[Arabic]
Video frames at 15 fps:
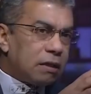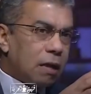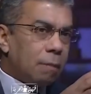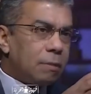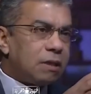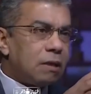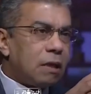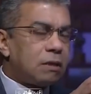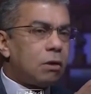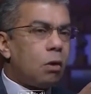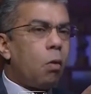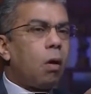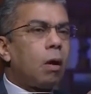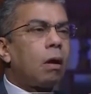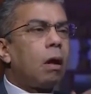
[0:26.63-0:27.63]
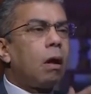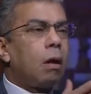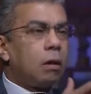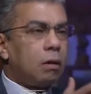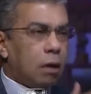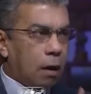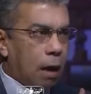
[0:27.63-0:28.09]
الاسلام السياسي هو
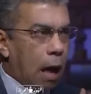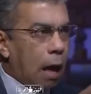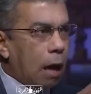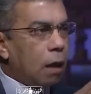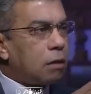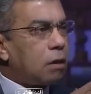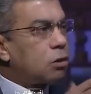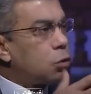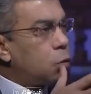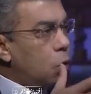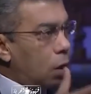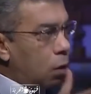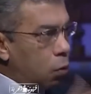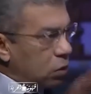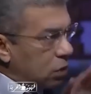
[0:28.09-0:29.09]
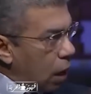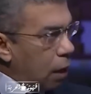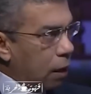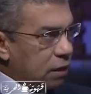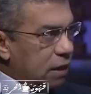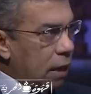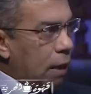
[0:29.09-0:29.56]
القادر على تسويق
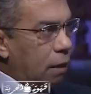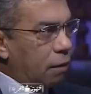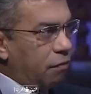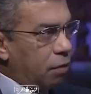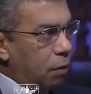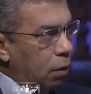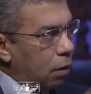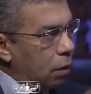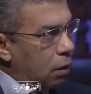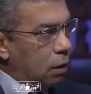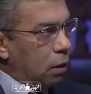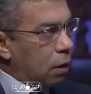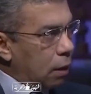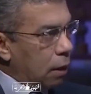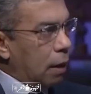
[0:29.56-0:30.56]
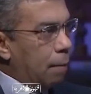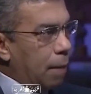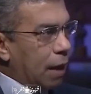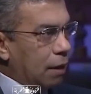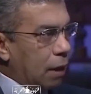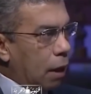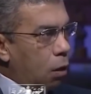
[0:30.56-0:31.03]
وظهر ذلك في آه،
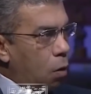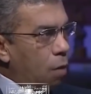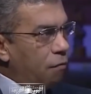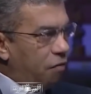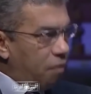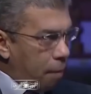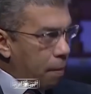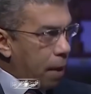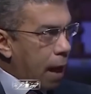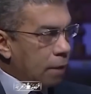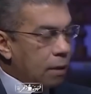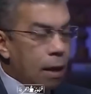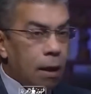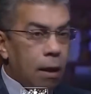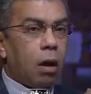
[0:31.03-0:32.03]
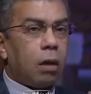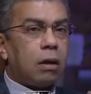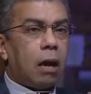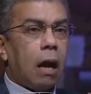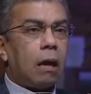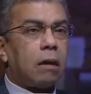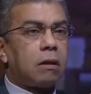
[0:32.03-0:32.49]
جماعه الاخوان فيما بعد هو
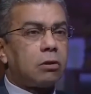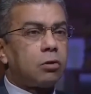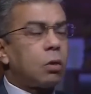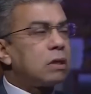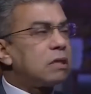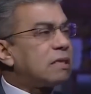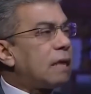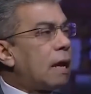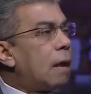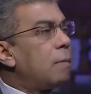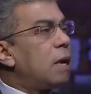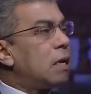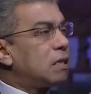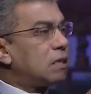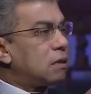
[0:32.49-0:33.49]
القادر على تسويق السلام